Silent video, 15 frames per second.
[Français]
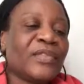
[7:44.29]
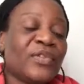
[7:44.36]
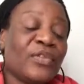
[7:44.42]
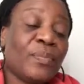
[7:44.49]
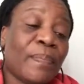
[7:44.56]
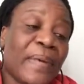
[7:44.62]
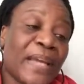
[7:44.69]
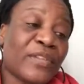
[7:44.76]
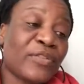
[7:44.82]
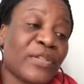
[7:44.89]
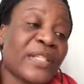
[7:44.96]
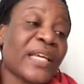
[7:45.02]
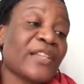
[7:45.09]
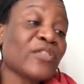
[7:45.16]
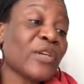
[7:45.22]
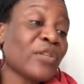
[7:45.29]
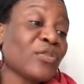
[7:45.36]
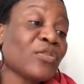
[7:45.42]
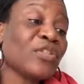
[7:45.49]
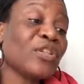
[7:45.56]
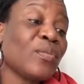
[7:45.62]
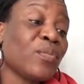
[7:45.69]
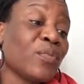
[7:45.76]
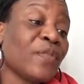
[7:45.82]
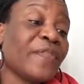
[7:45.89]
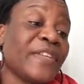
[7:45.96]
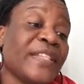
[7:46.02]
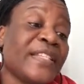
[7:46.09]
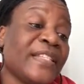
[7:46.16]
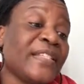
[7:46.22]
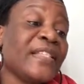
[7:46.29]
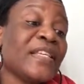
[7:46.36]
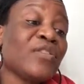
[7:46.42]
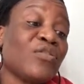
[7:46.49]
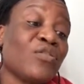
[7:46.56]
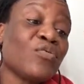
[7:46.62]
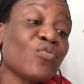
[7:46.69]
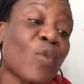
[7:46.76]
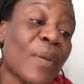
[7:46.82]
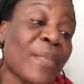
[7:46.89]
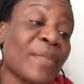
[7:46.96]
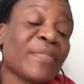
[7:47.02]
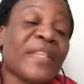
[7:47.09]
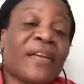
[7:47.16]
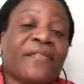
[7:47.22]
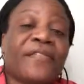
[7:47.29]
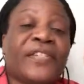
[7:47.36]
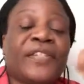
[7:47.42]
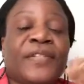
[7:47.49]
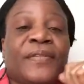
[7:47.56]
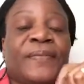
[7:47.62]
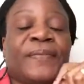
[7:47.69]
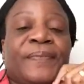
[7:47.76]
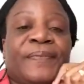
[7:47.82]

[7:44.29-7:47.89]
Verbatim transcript: Tu parles de ta... Tu es en train de prophétiser sur toi-même ta vie.